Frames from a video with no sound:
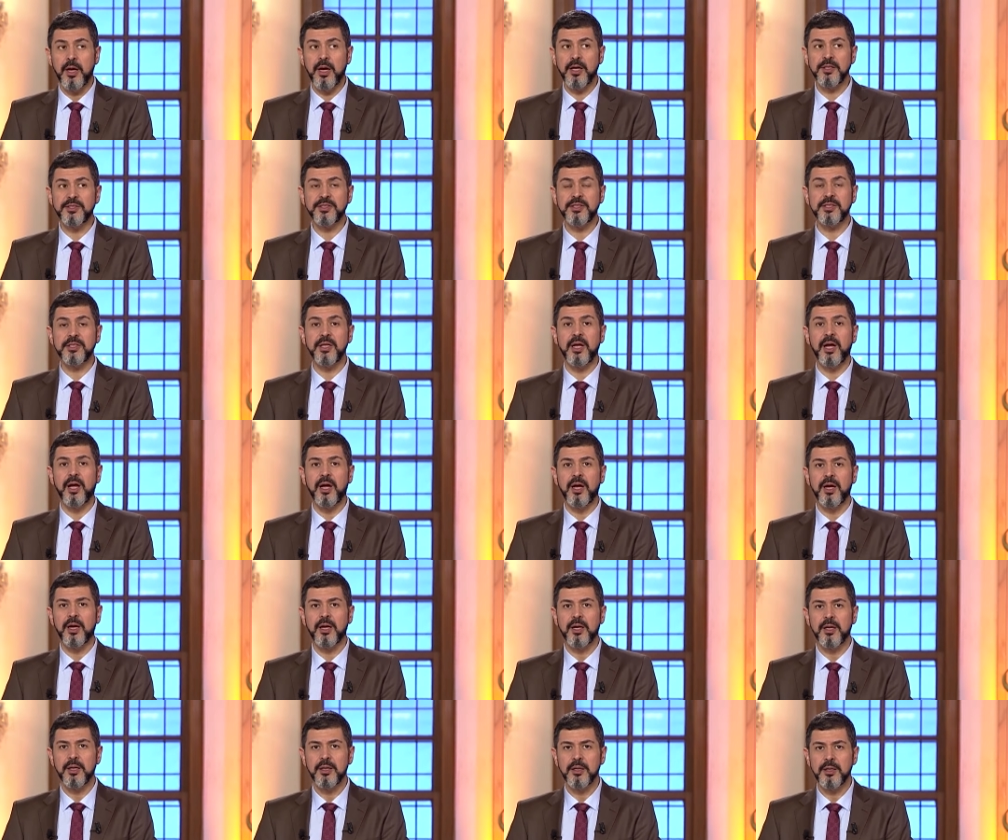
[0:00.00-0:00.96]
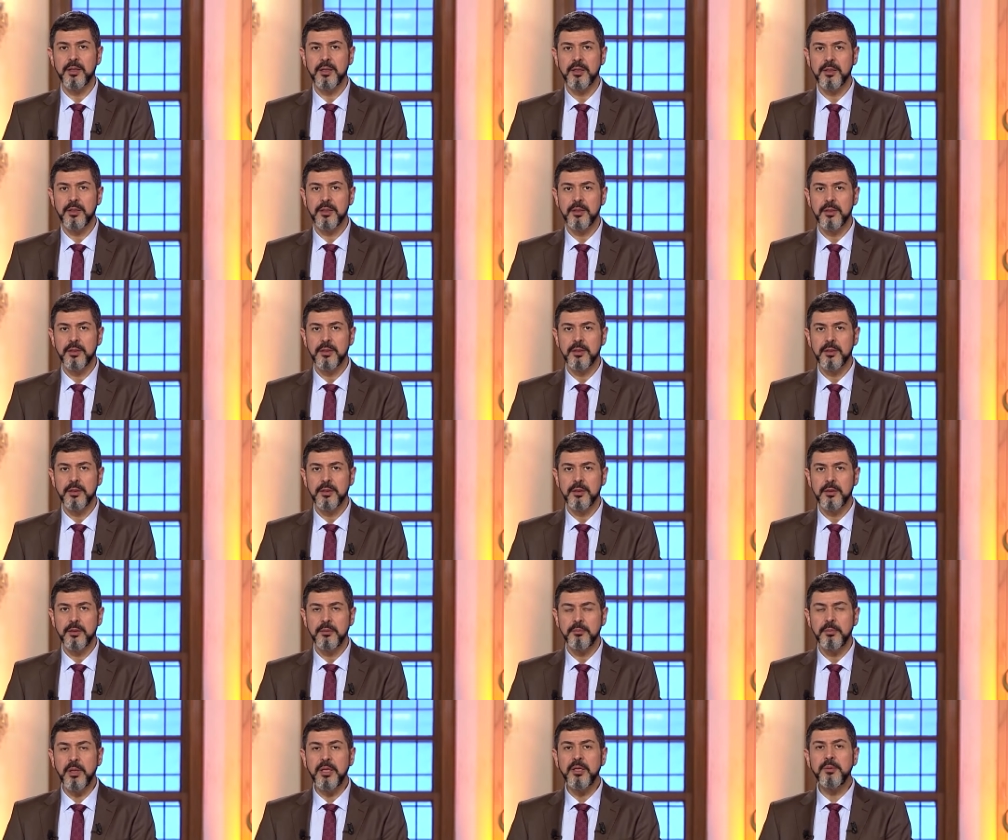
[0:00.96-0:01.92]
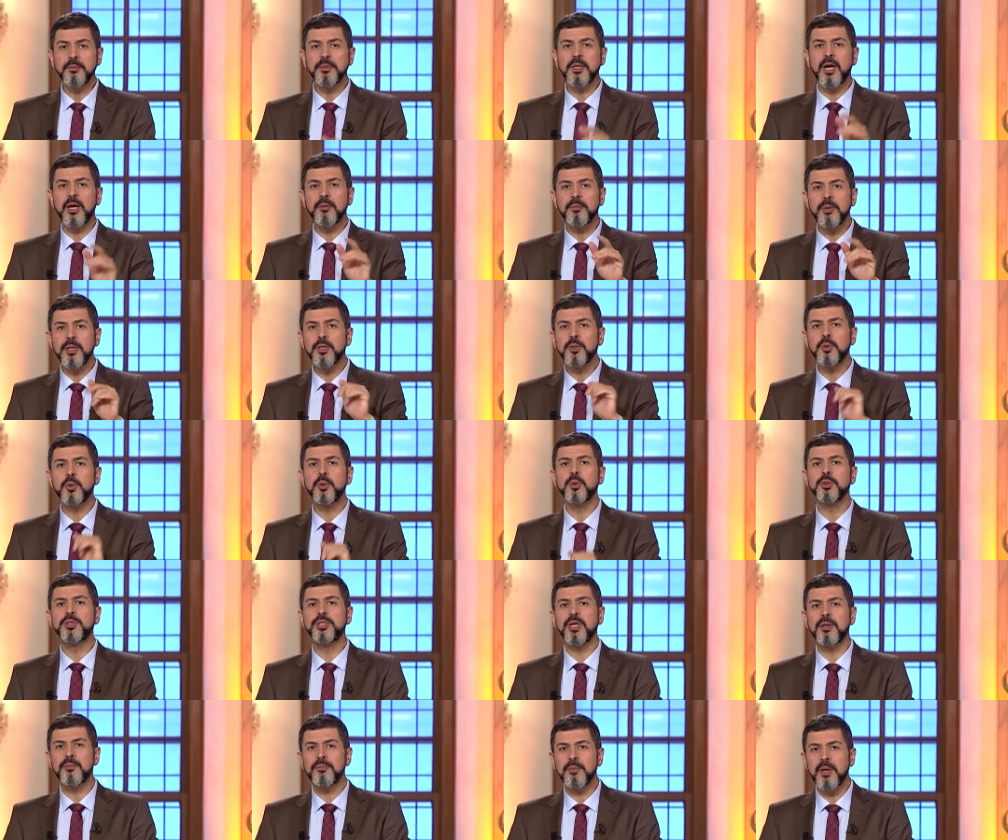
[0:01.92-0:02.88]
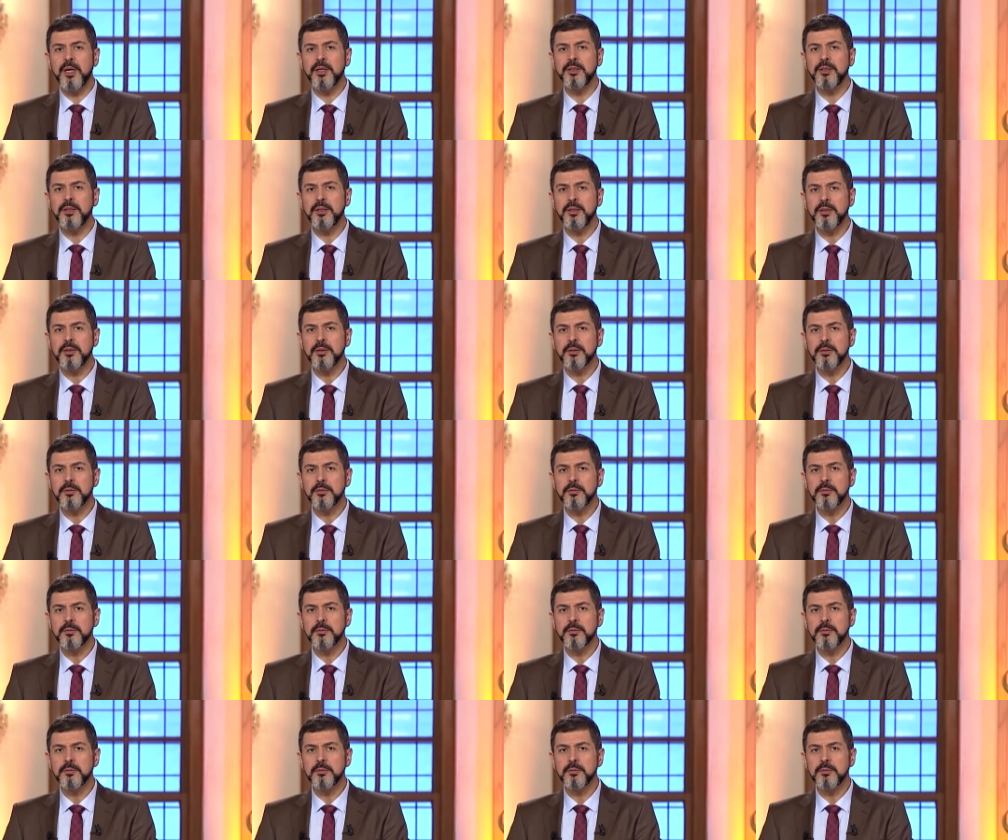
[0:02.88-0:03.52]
Asla. Benim rahmetli hocam vardı.